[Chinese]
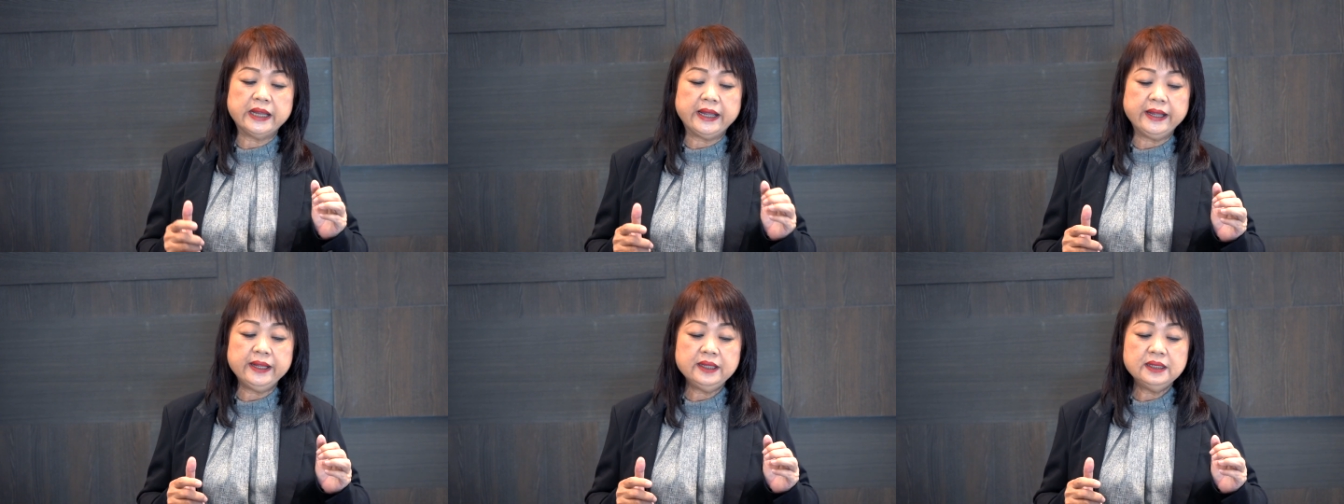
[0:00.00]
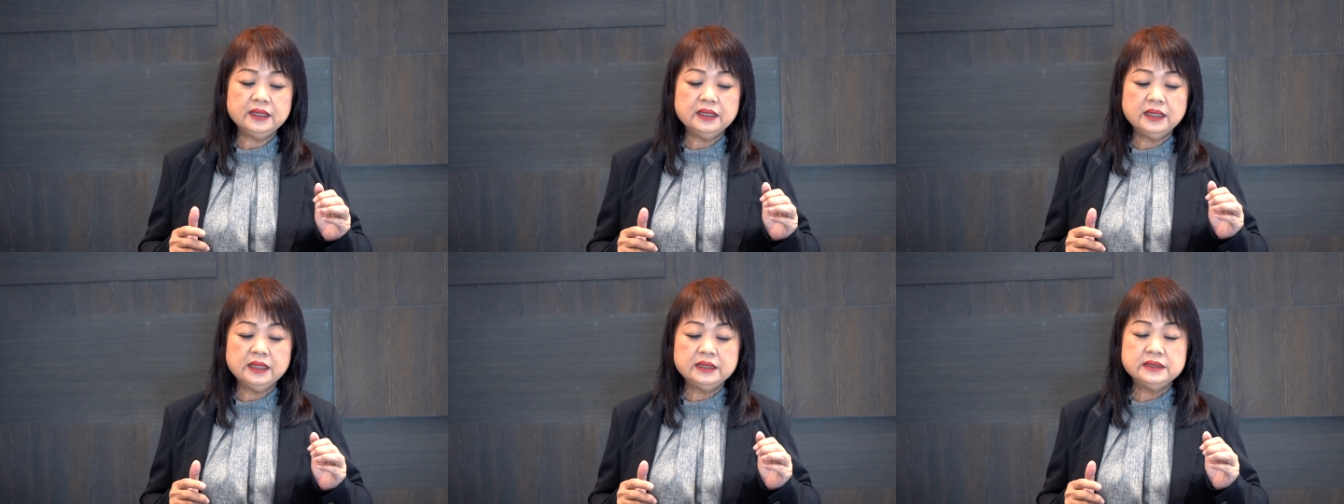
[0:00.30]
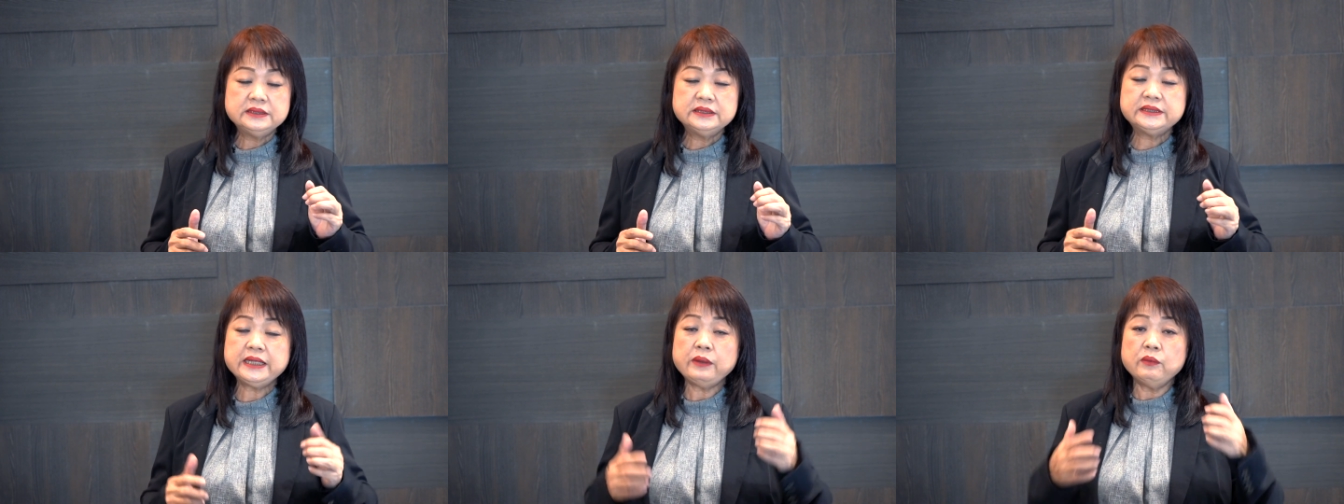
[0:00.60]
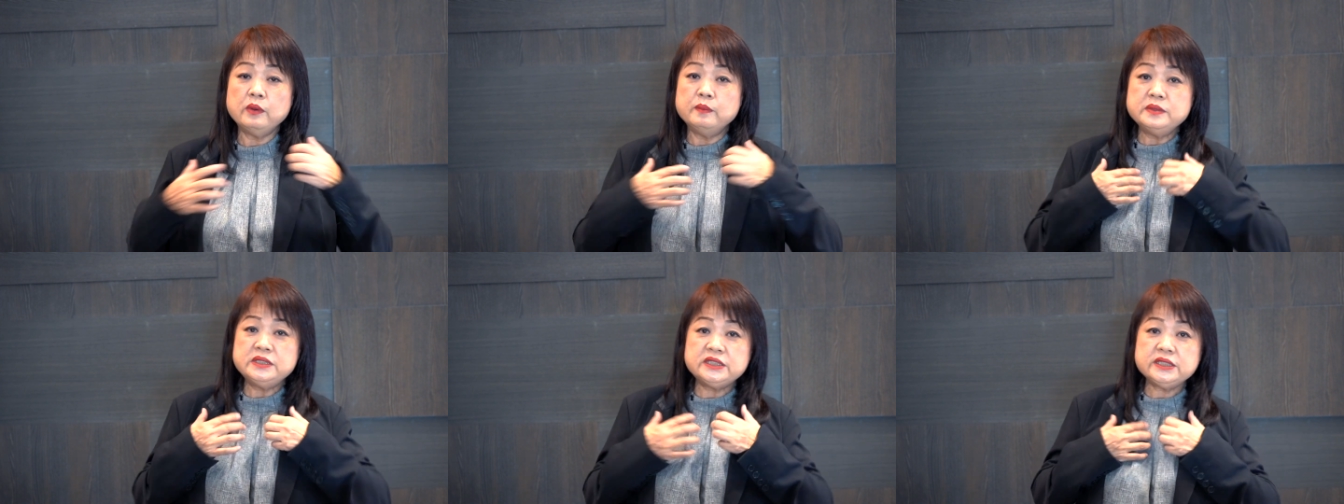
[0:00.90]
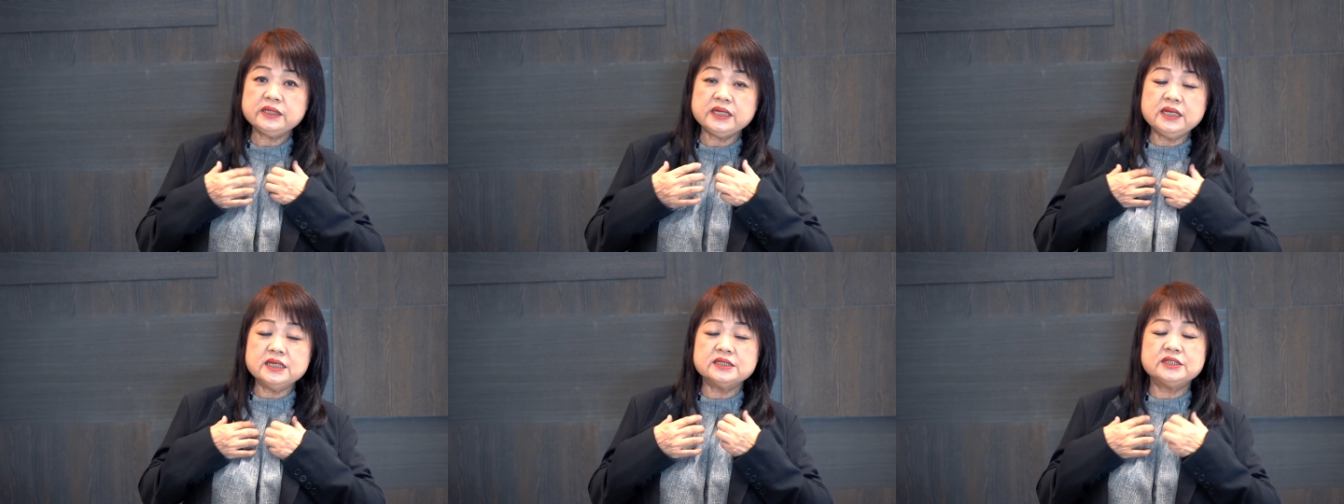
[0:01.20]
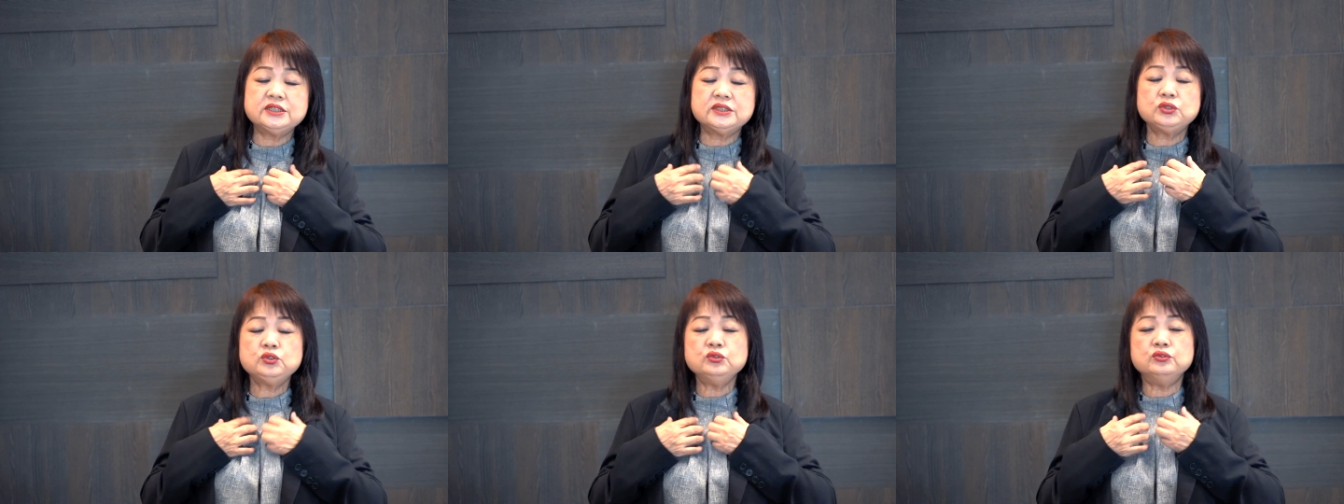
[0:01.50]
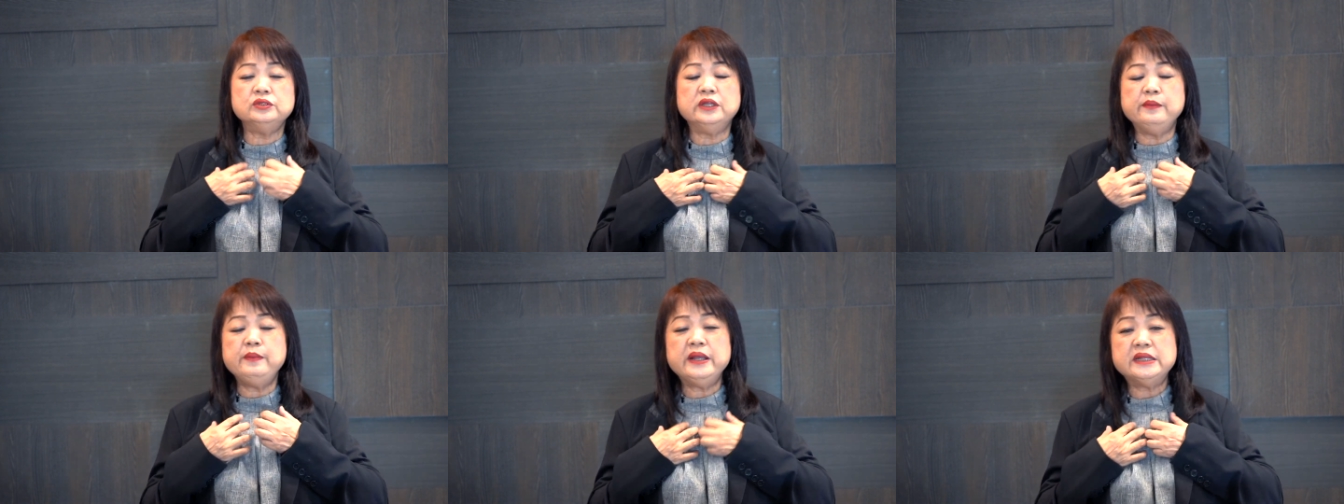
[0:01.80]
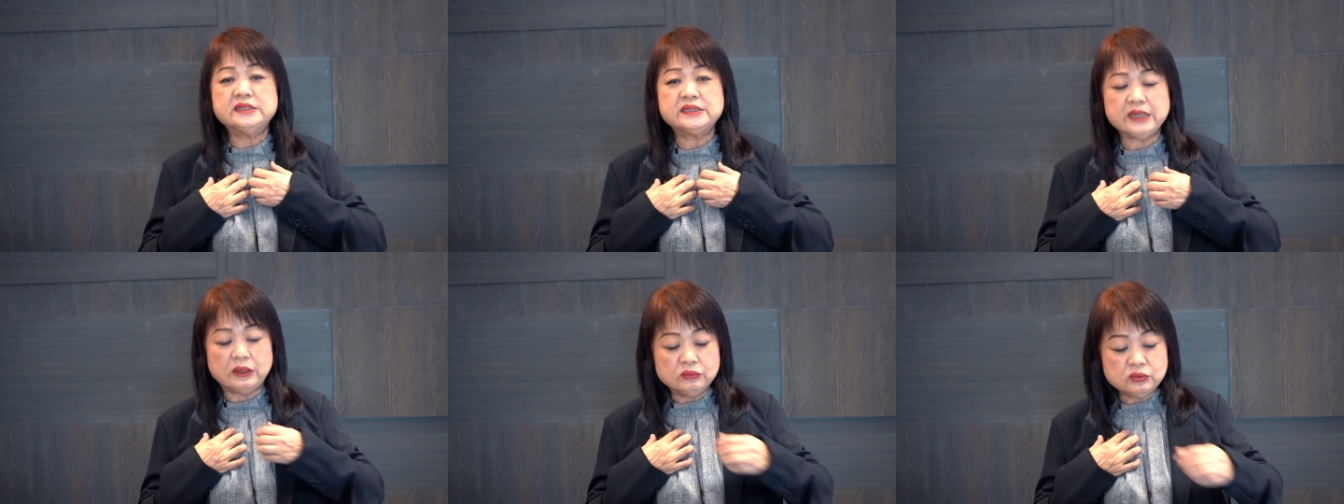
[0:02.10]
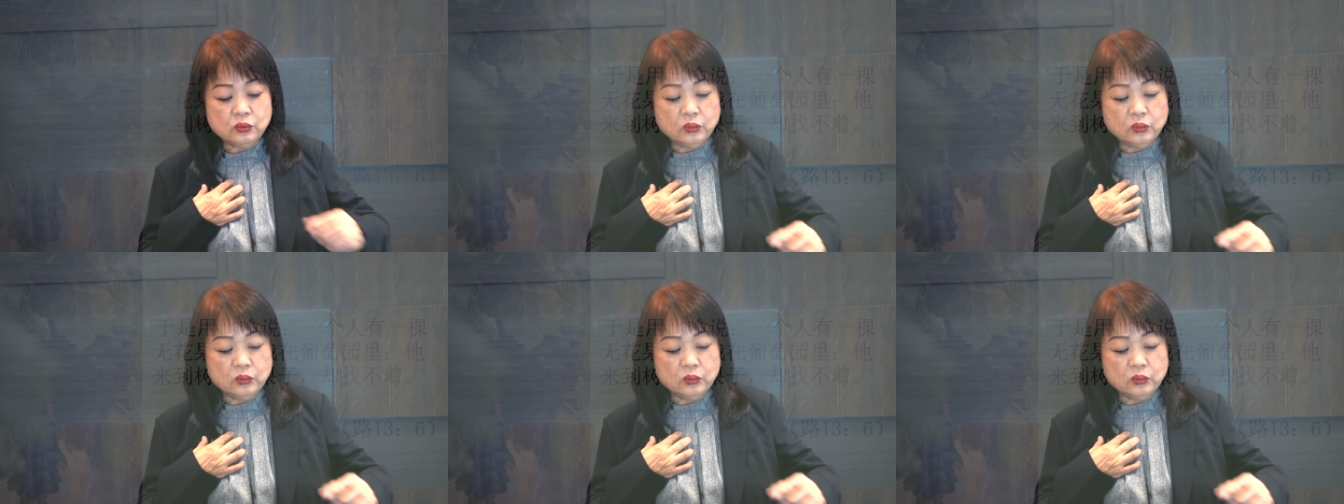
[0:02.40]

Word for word: 来在我们这棵树里面找